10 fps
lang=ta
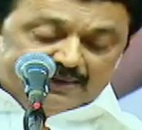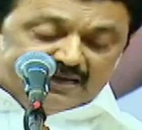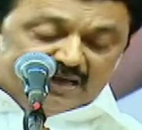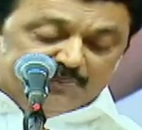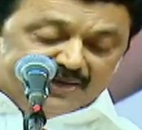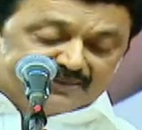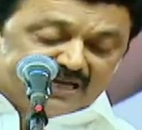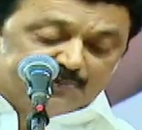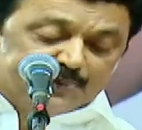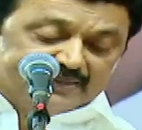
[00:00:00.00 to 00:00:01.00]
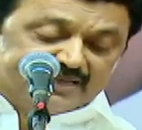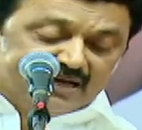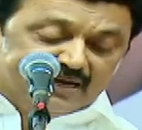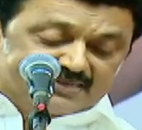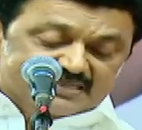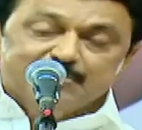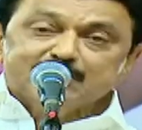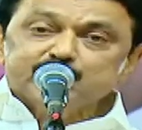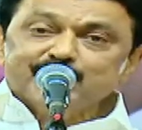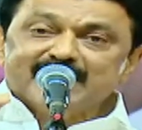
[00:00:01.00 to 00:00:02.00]
அண்ணல் அம்பேத்கர் பிறந்த நாளில்
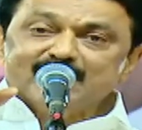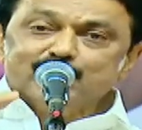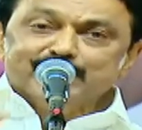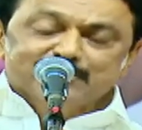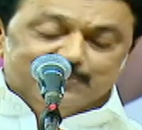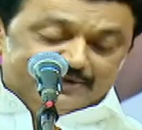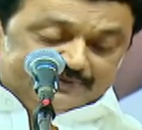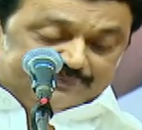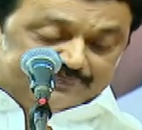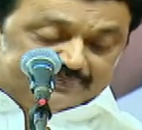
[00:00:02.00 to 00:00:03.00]
சமத்துவ நாள் உறுதிமொழி